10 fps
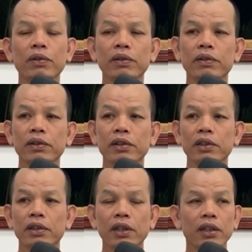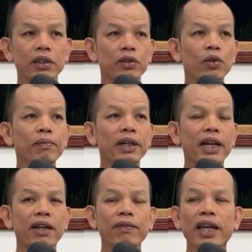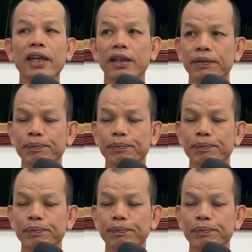องค์ ทรงบัญญัติไว้